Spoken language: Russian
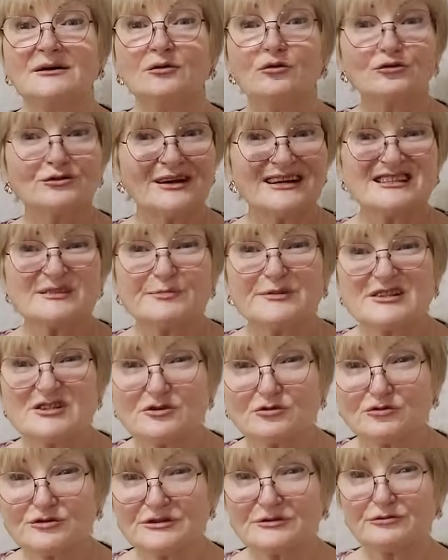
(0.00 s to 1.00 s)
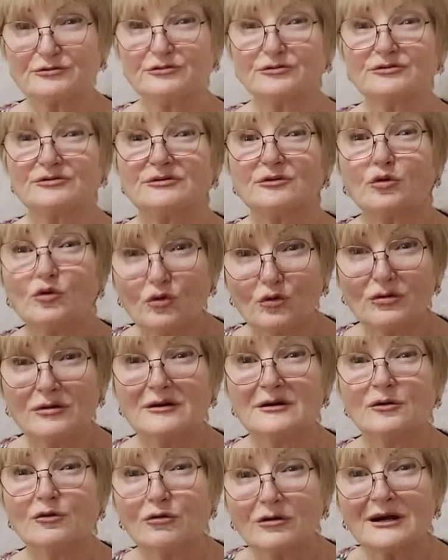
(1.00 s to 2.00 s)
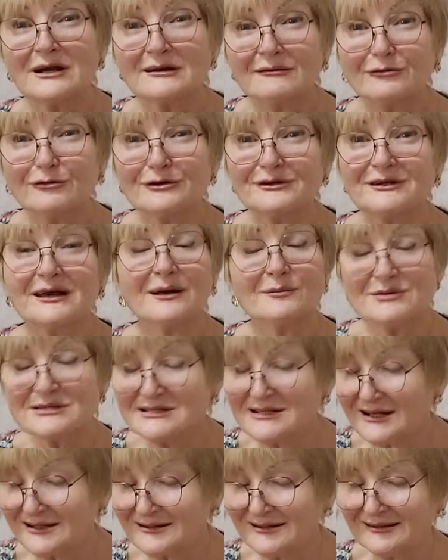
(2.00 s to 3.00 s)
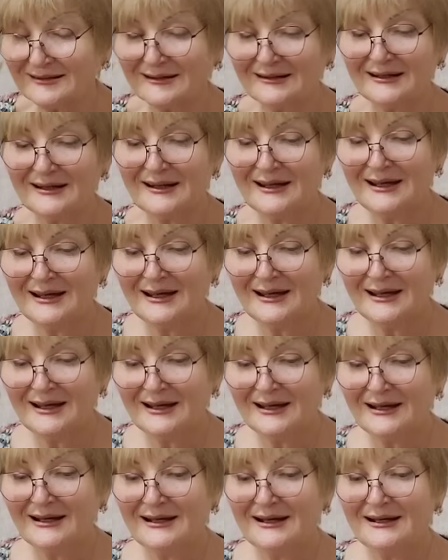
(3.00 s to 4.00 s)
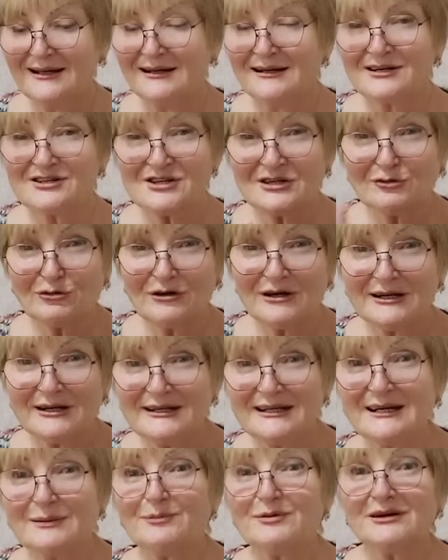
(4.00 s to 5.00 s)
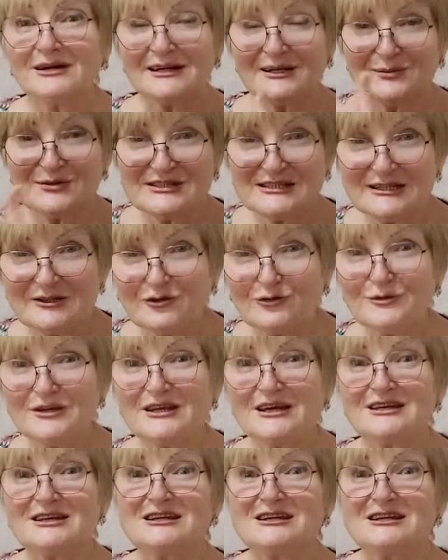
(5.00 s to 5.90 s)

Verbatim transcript: у нас присутствуют. У, углеводы, обязательно. Женой хлеб, хлебцы у меня